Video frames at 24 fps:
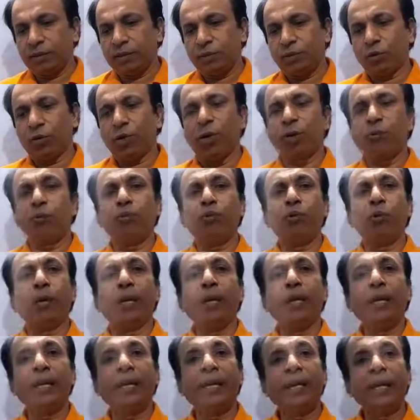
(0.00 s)
तो हम
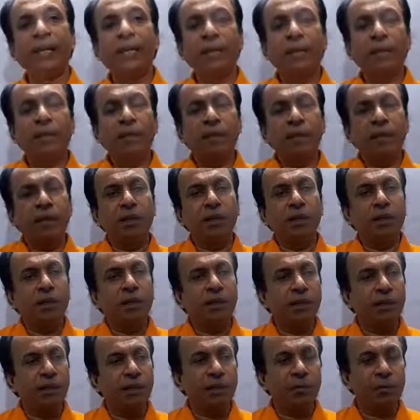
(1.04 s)
बोलेंगे
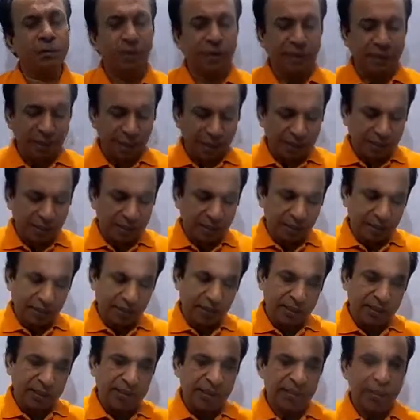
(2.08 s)
कि भैया
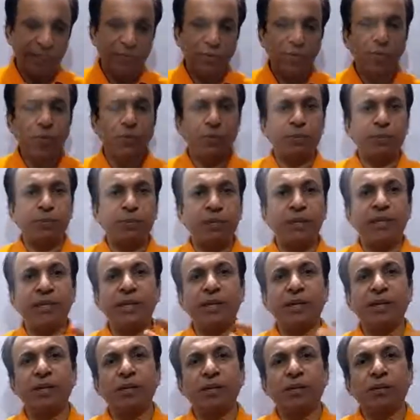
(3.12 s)
इसका जो स्पीड
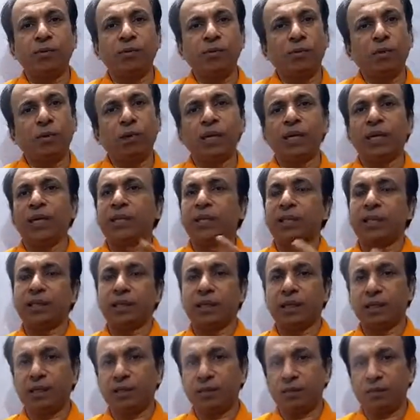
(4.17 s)
है ना वो घट
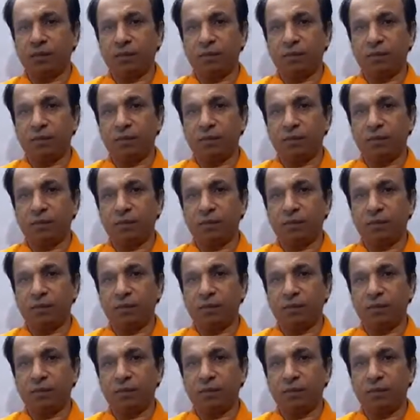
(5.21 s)
जाता है